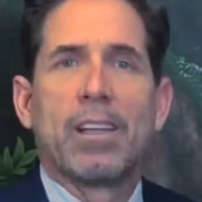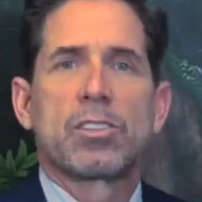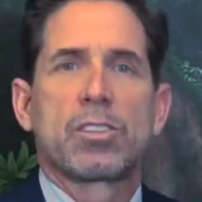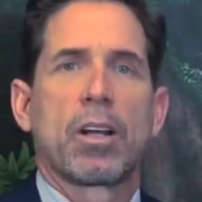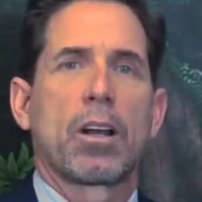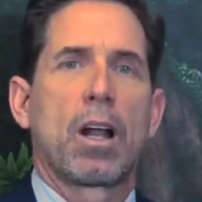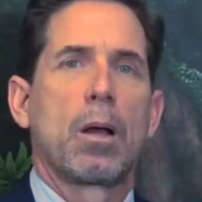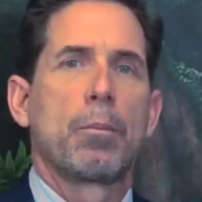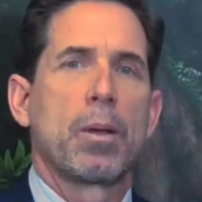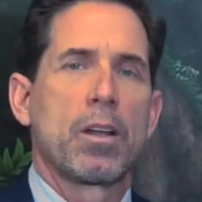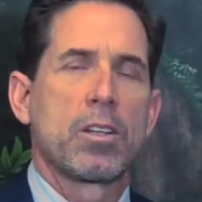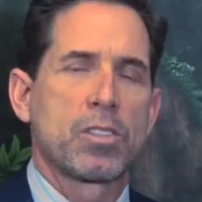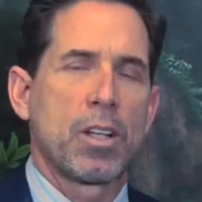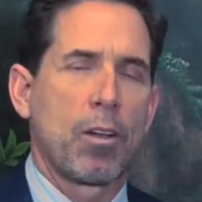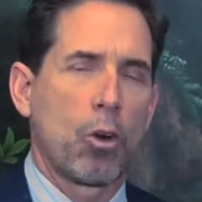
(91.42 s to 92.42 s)
Instagram
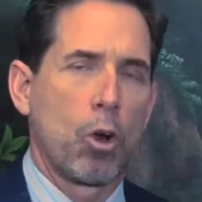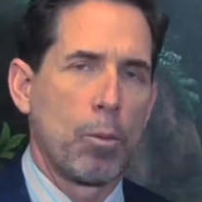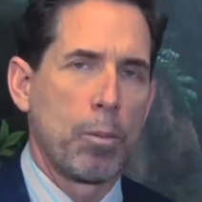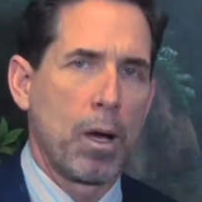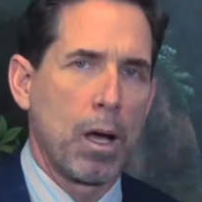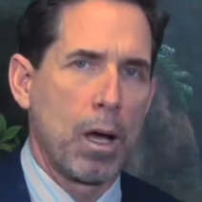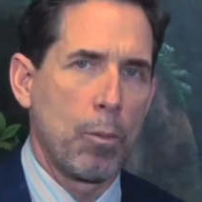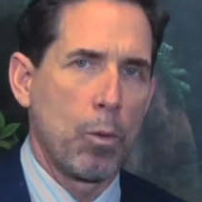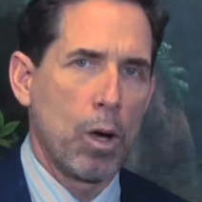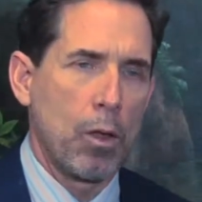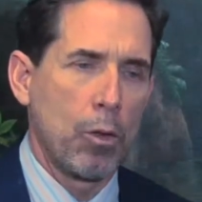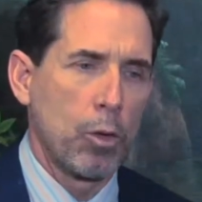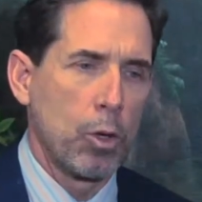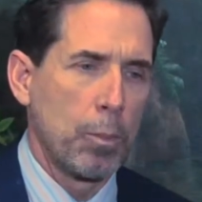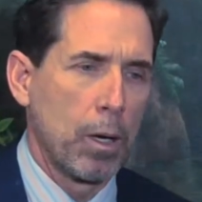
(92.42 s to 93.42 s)
es arroba Abogado
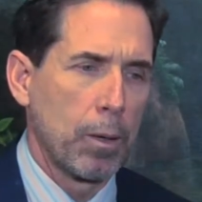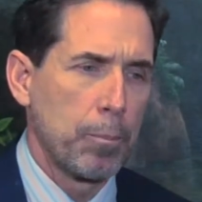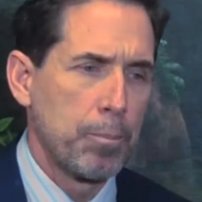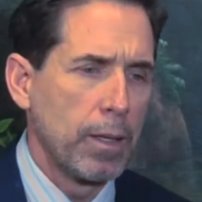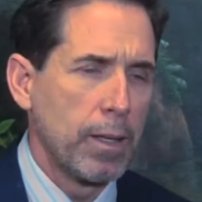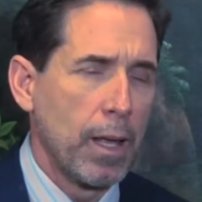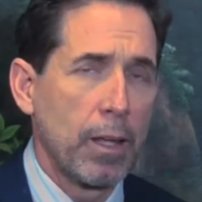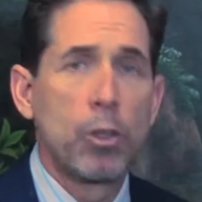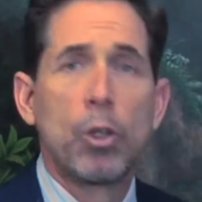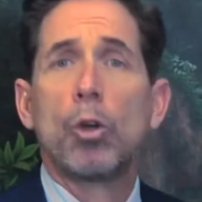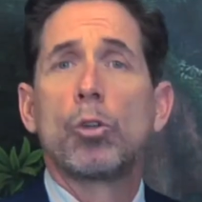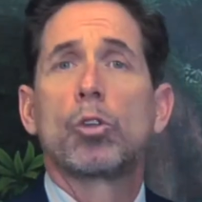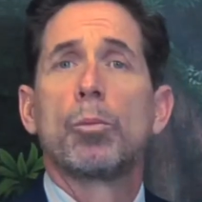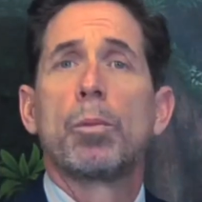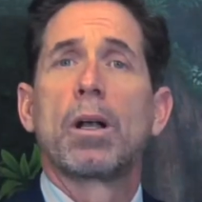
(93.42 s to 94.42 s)
Y en
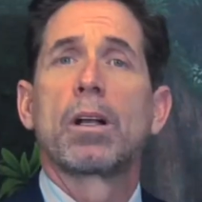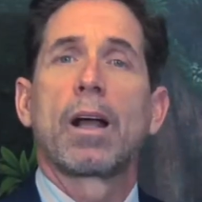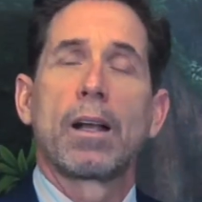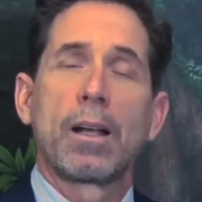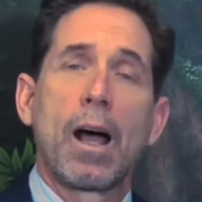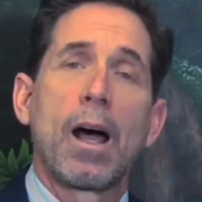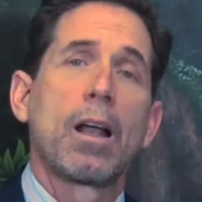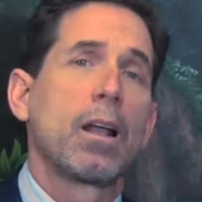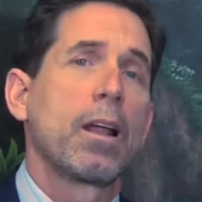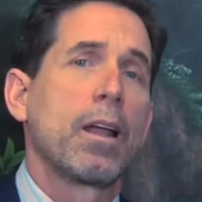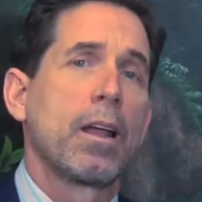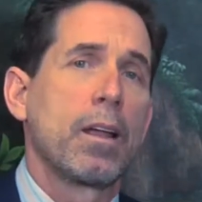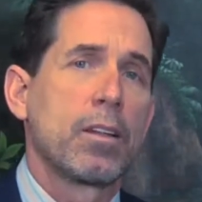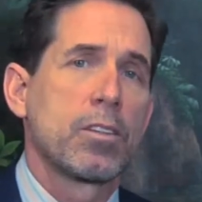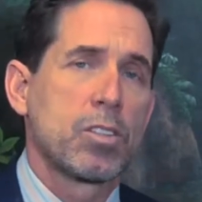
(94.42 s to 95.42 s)
YouTube el canal
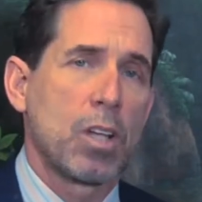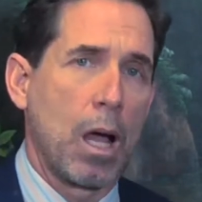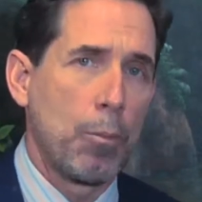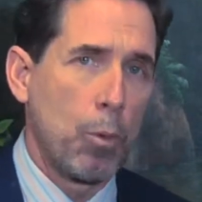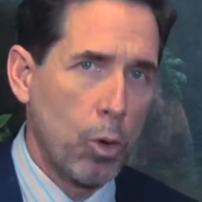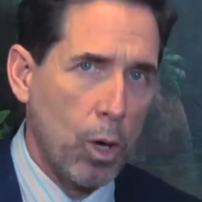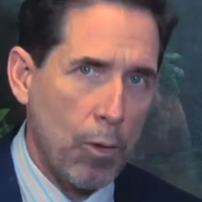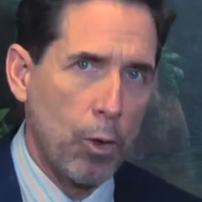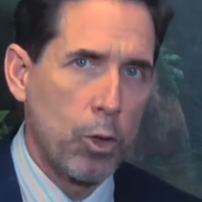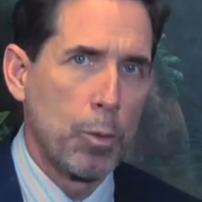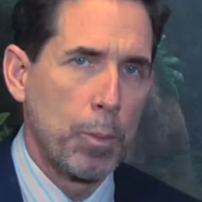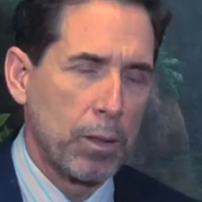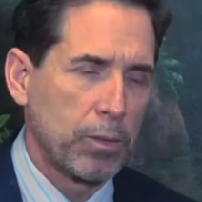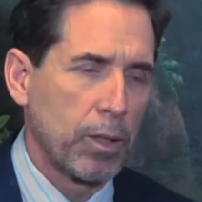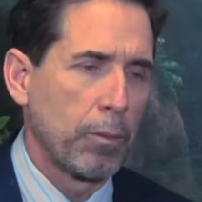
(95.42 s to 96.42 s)
es Abogado
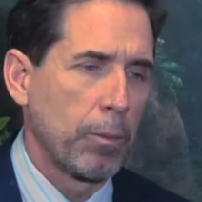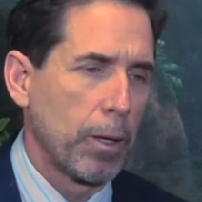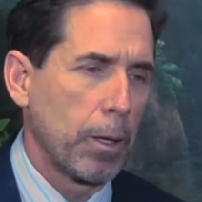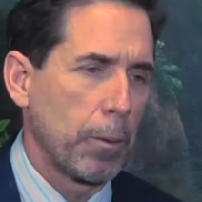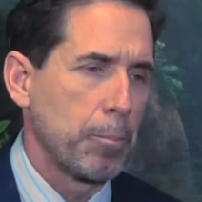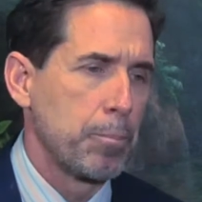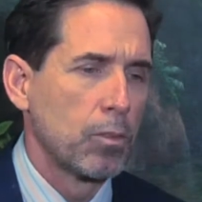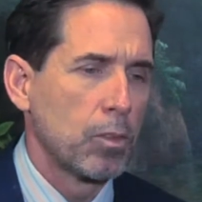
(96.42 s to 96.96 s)
Human TV.